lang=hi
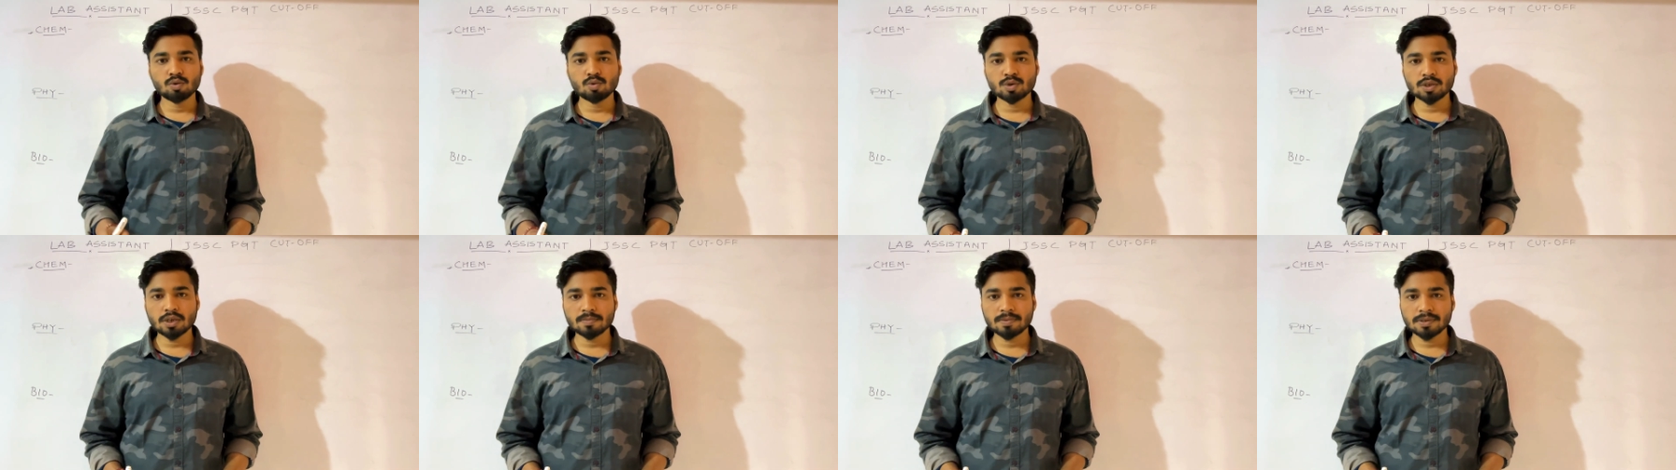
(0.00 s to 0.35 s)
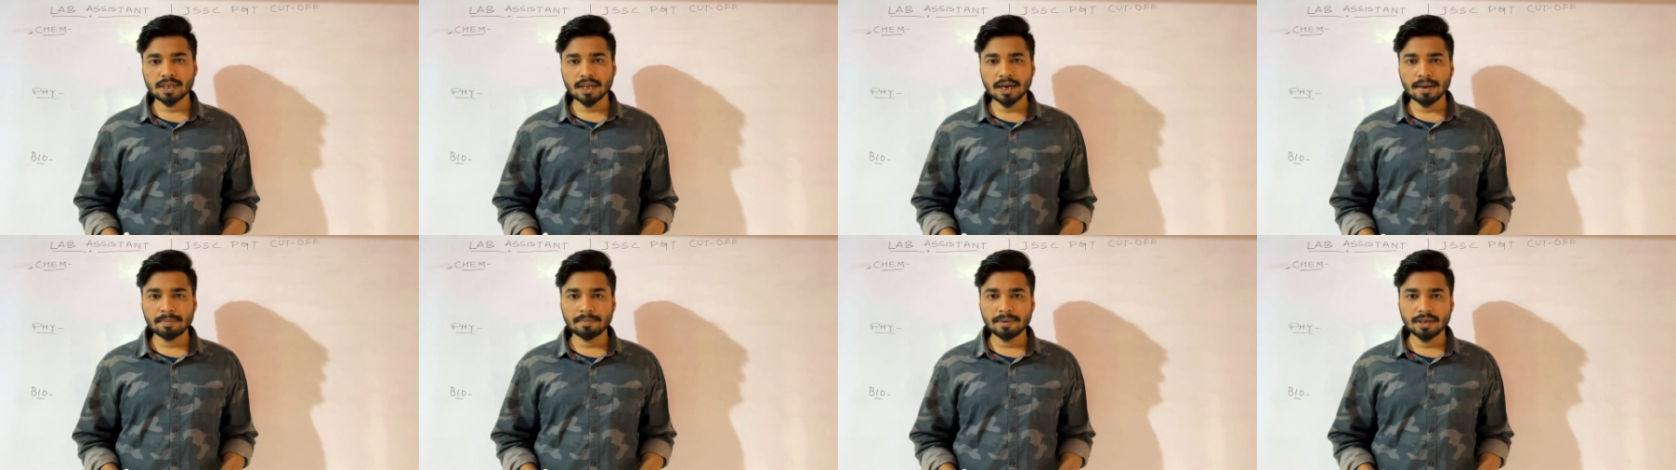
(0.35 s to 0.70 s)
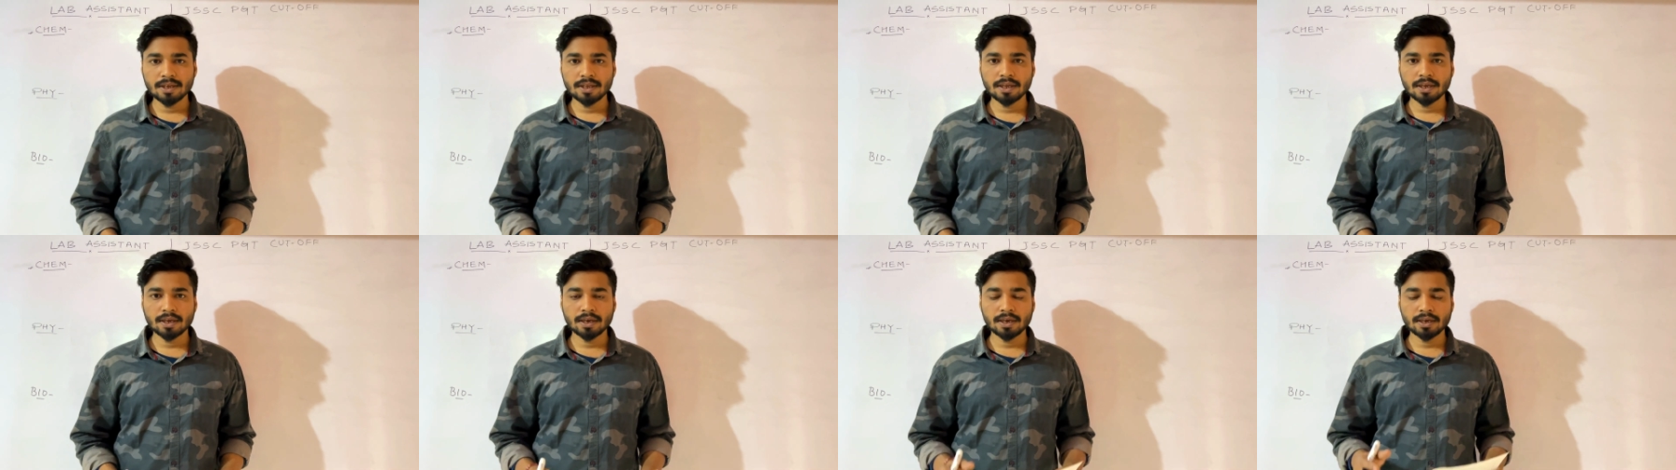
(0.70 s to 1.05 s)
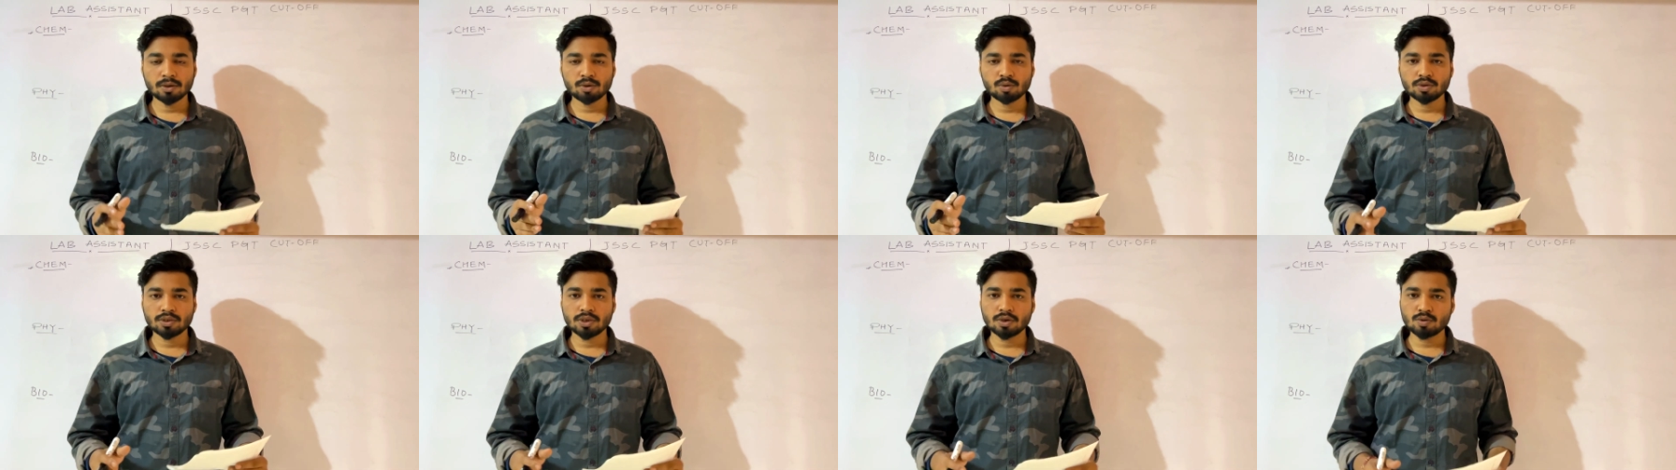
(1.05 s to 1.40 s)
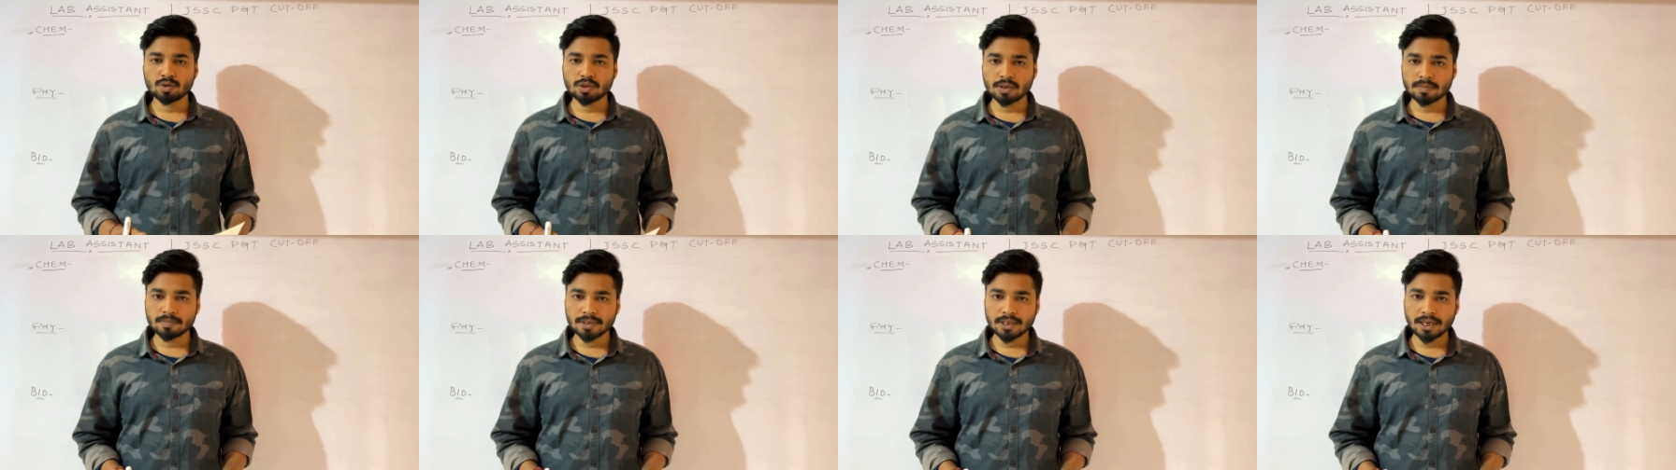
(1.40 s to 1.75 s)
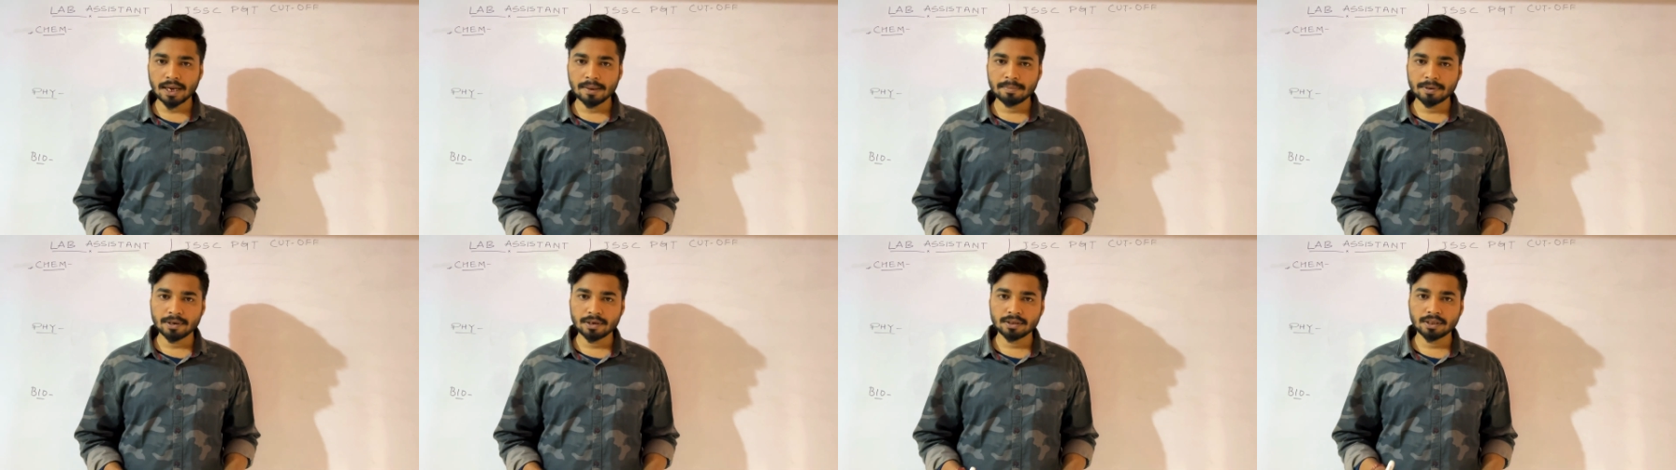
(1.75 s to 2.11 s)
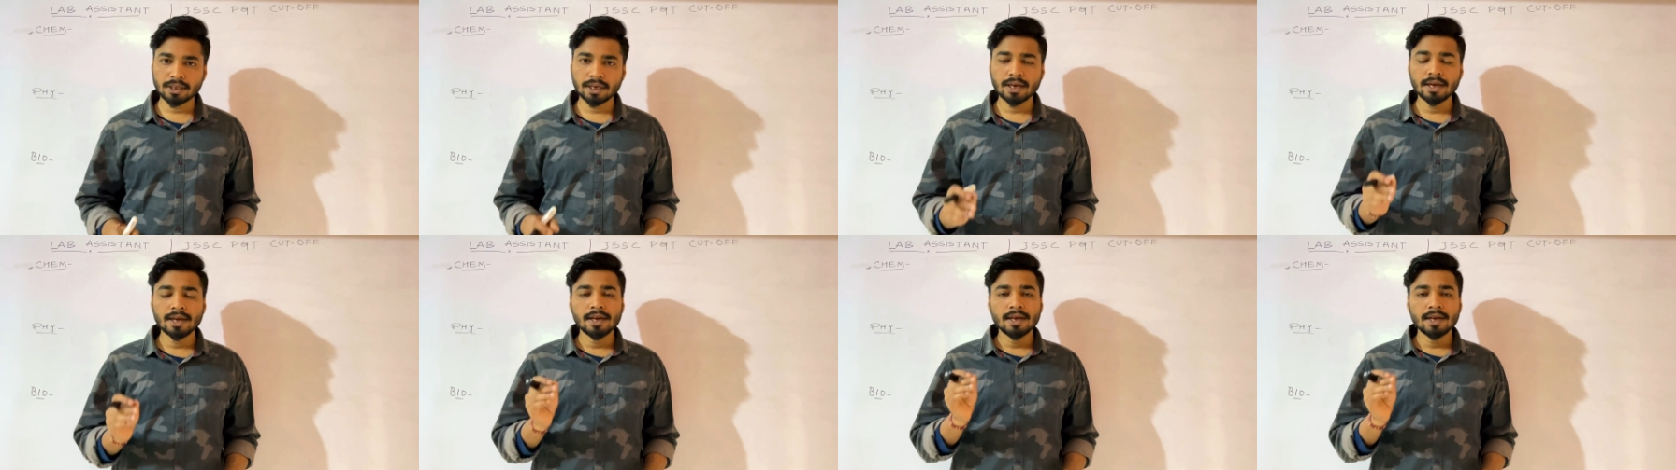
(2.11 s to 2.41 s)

को सब्सक्राइब नहीं किए हैं तो जरूर सब्सक्राइब कर दे